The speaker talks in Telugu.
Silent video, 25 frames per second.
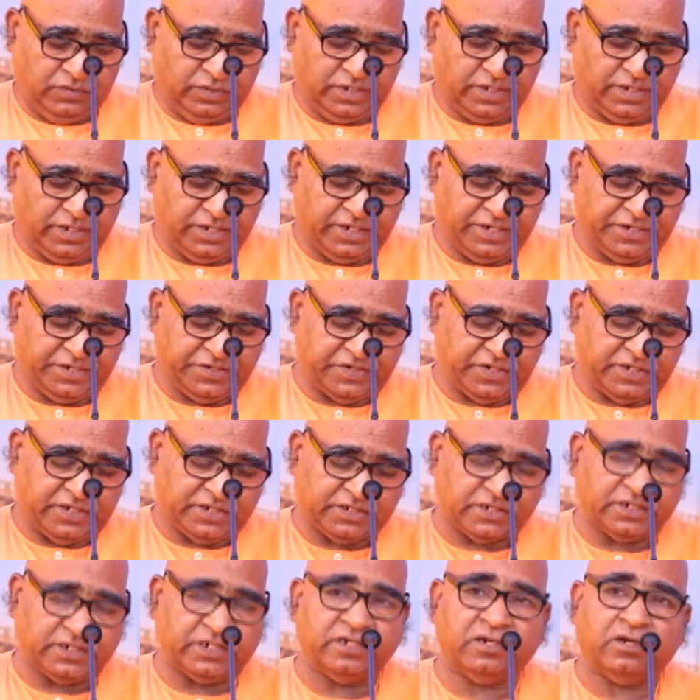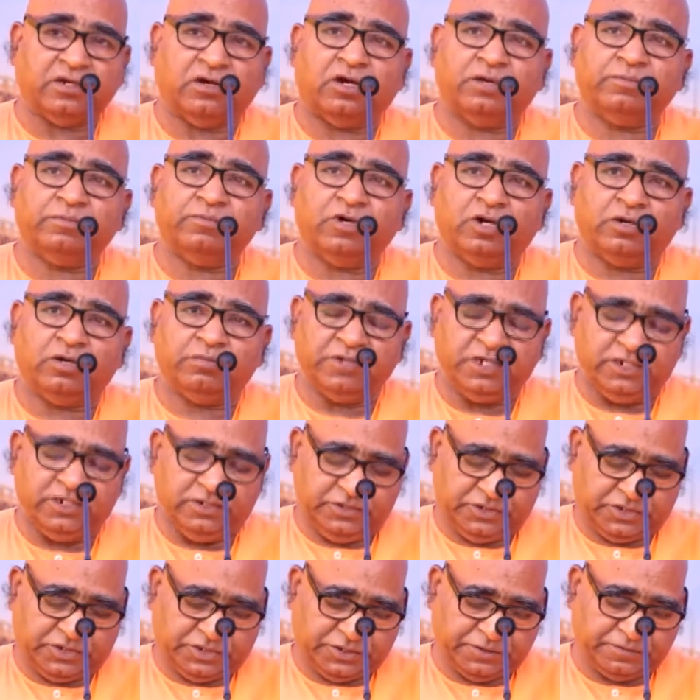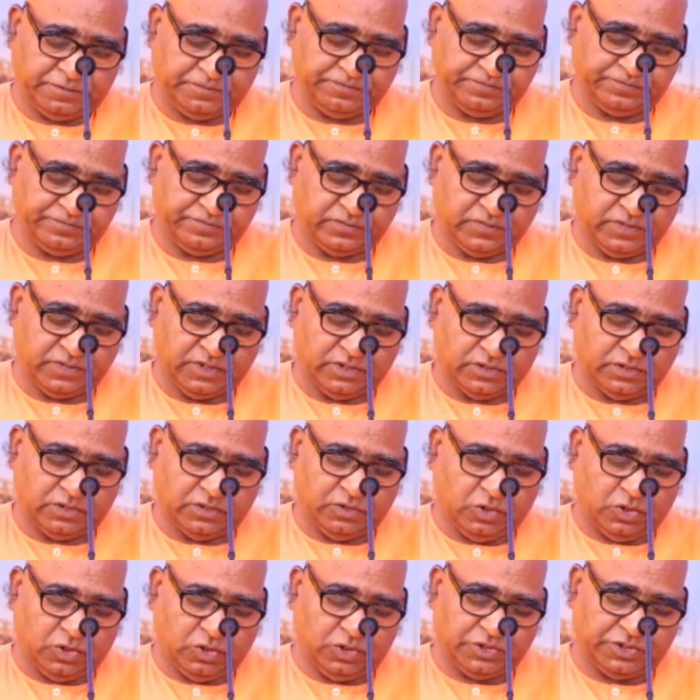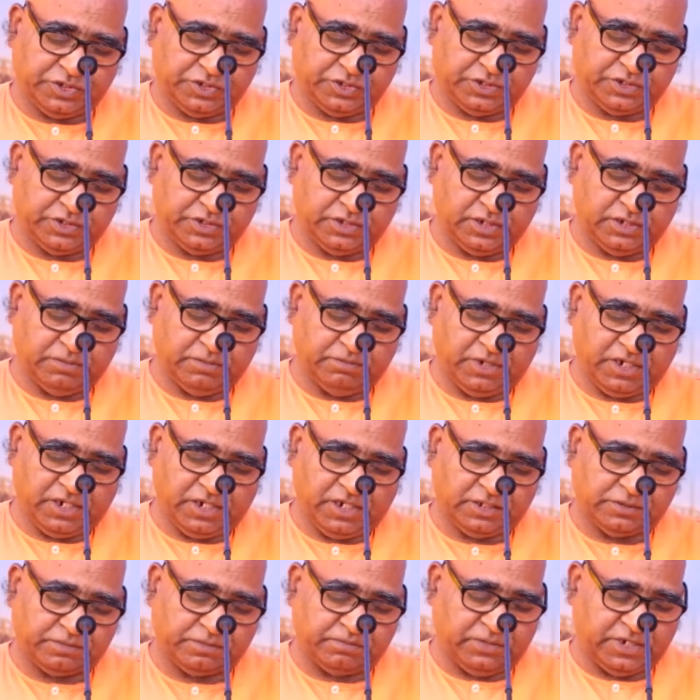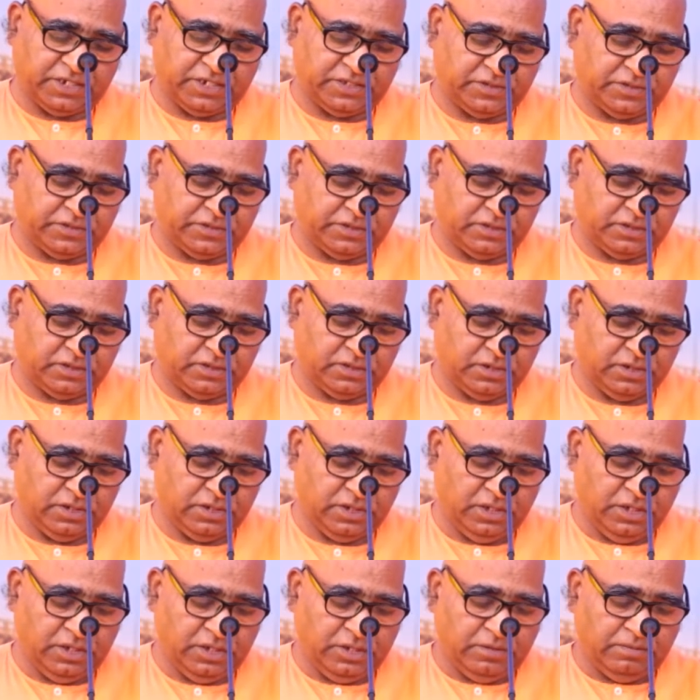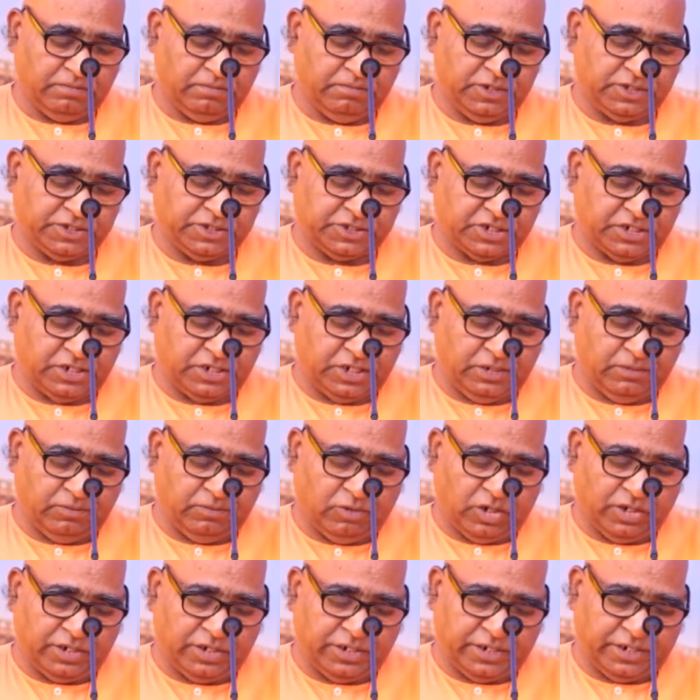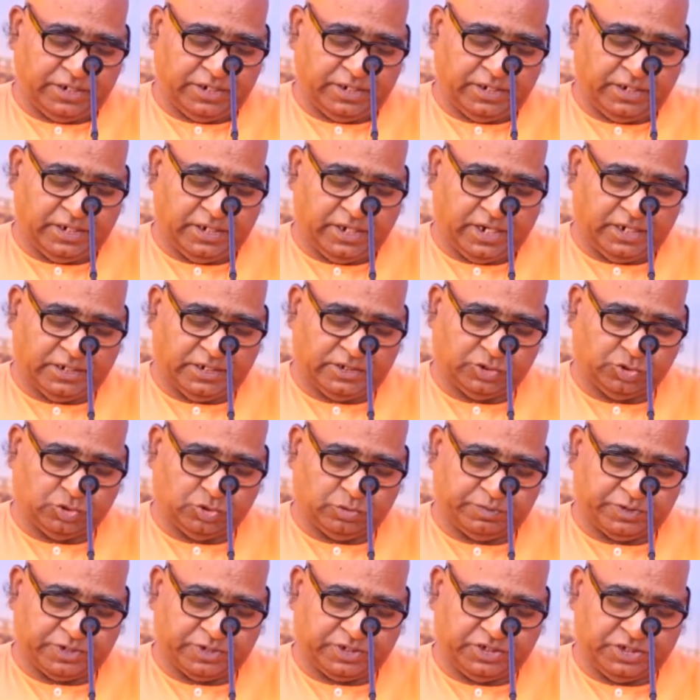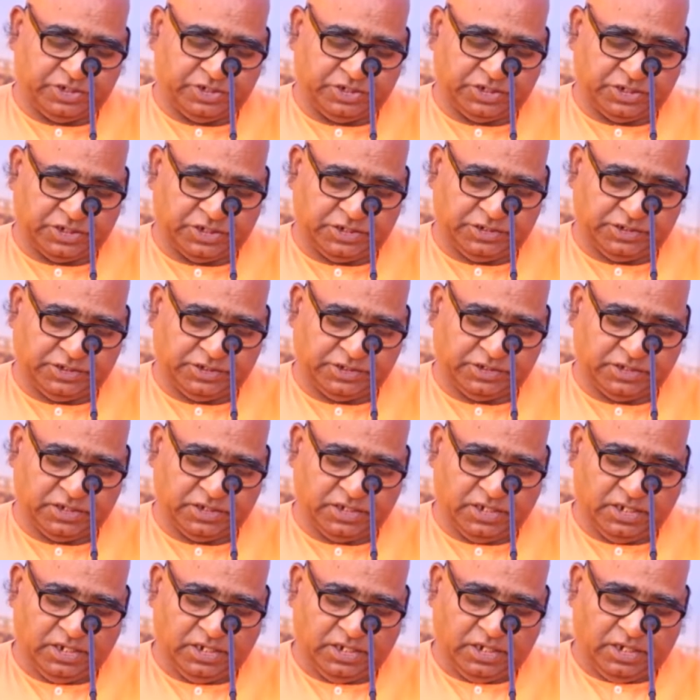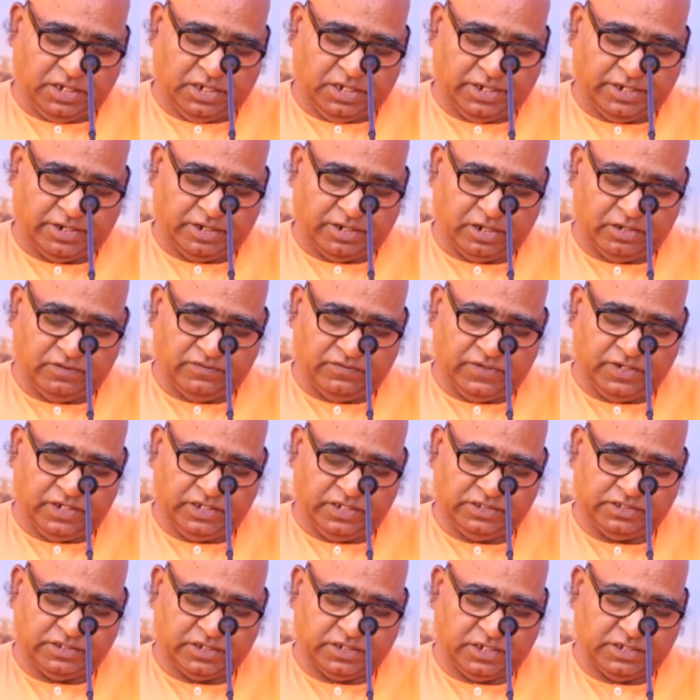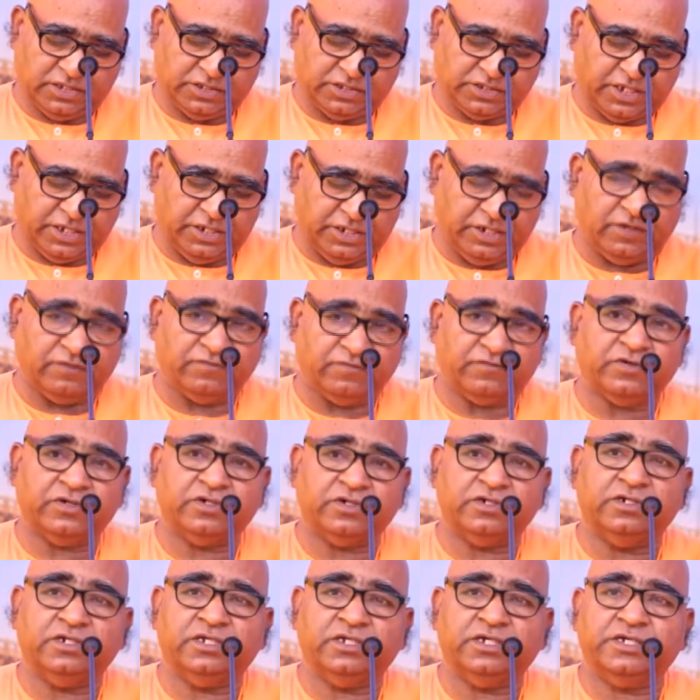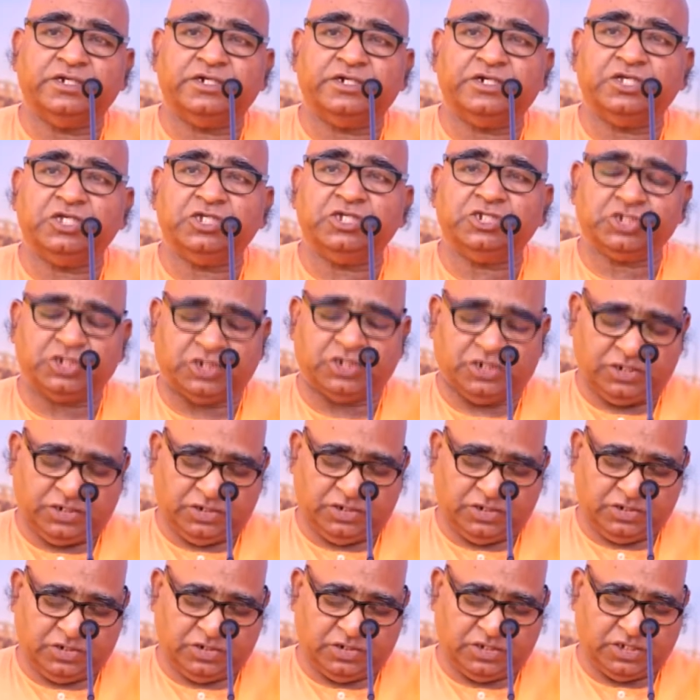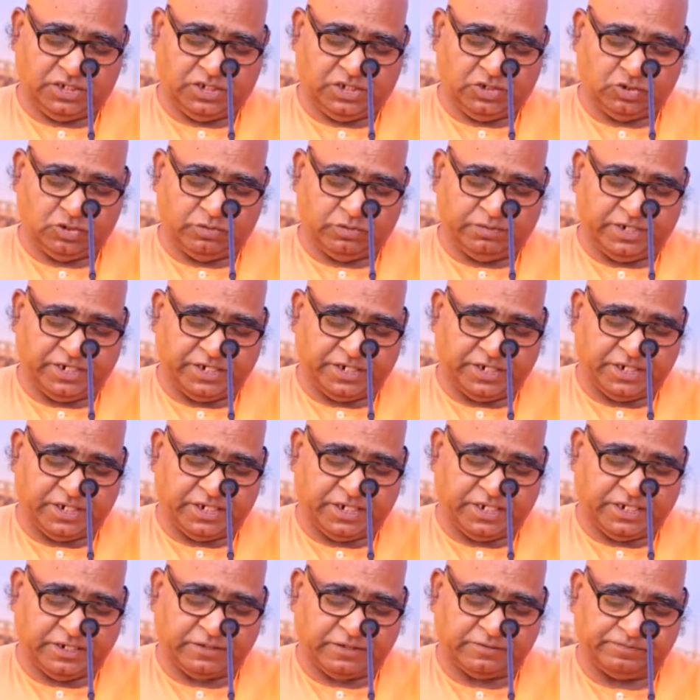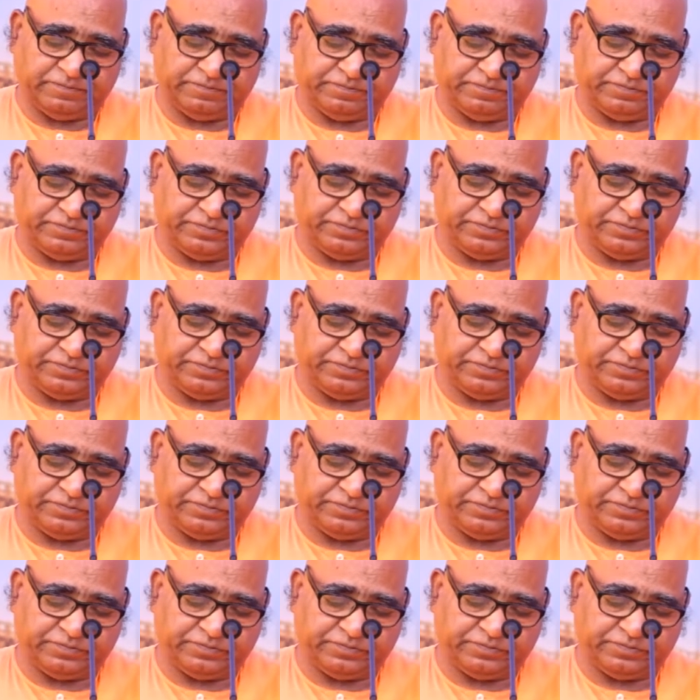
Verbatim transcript: వీఆర్ ఇంట్రెస్టెడ్ ఇన్ హాఫ్ గాబ్లింగ్స్ గోస్ మహాత్మాస్ మిస్టరీ మాంగరింగ్ అండ్ సూపర్స్టిషన్స్ ఆర్ ఆల్వేస్ ఏ సైన్ ఆఫ్ డిగ్రడేషన్ అని ఒక మాట అంటారు